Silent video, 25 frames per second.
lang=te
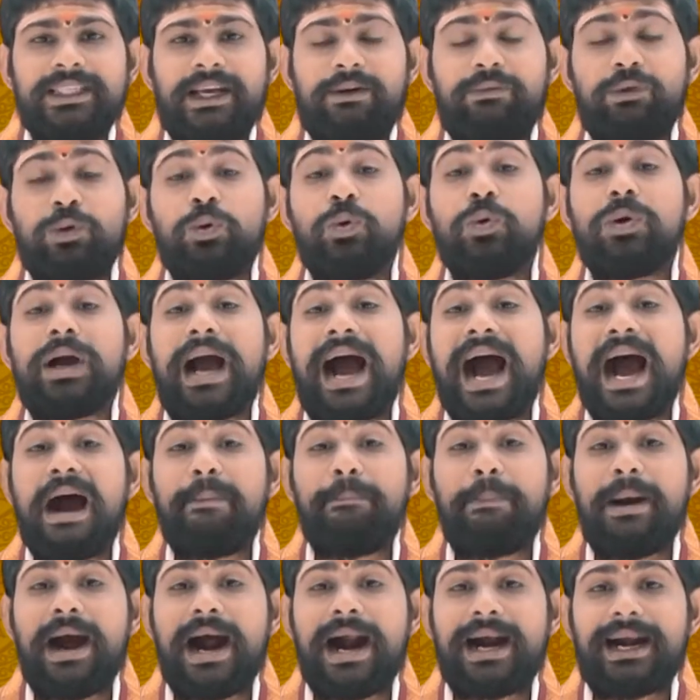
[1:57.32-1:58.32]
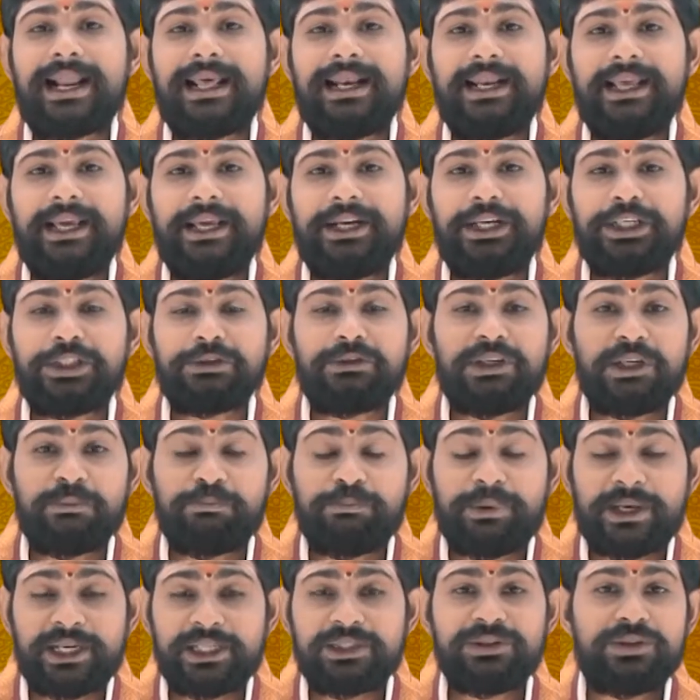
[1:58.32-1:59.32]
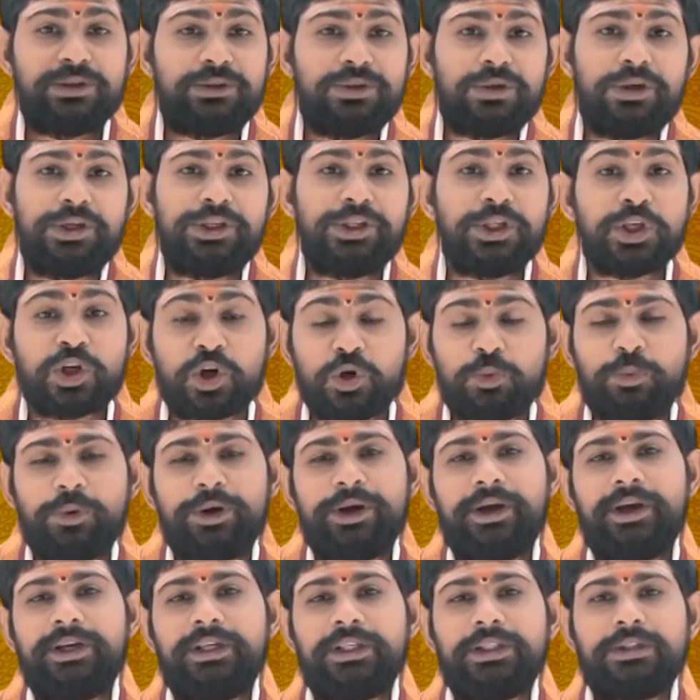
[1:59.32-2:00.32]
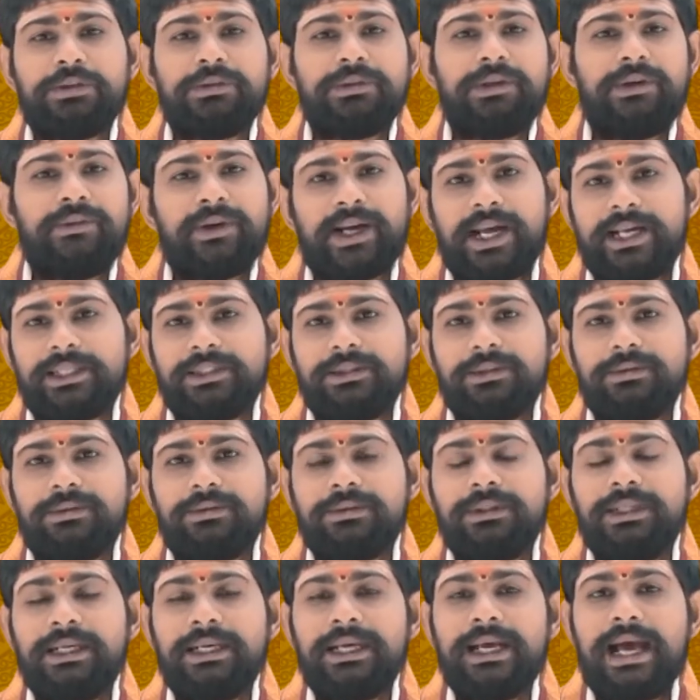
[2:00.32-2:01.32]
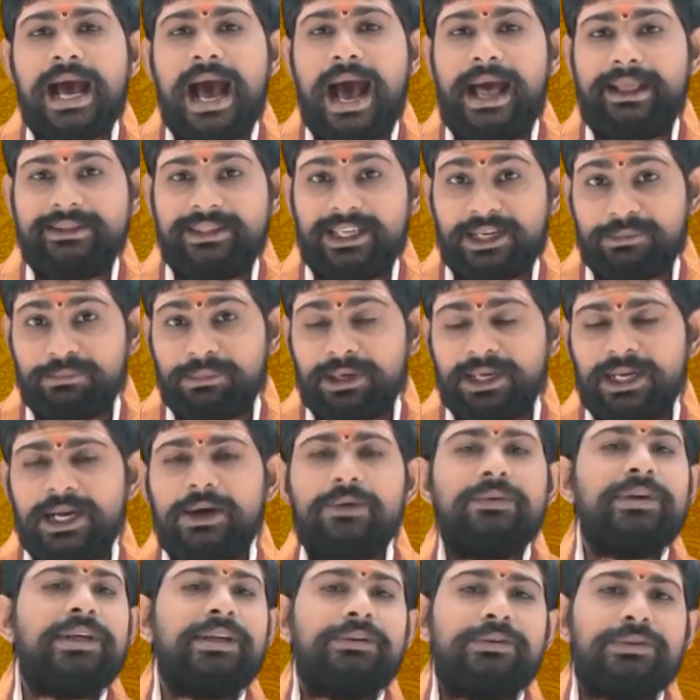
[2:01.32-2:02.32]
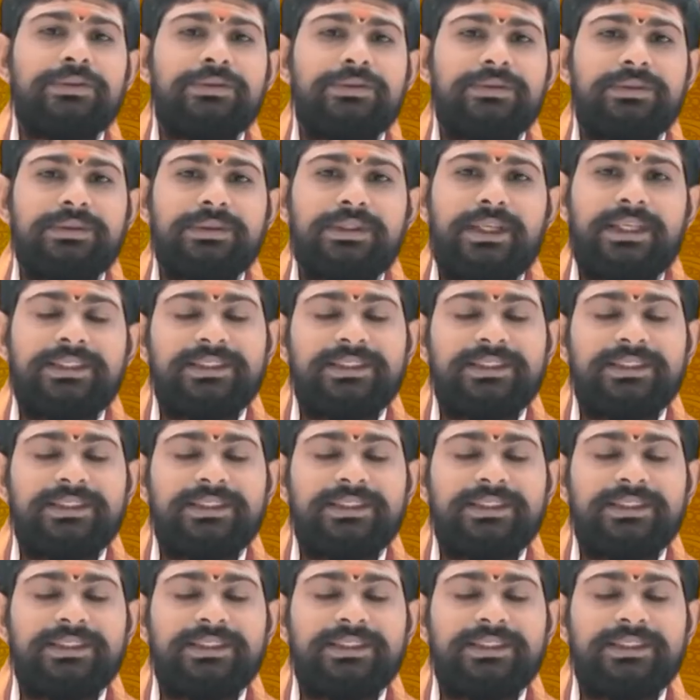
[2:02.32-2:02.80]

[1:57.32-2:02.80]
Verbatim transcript: ఎవరూ కాపాడలేనటువంటి పరిస్థితుల్లో ఇరుక్కుపోయేటటువంటి అవకాశం అధర్మంగా ఉంటే వస్తుంది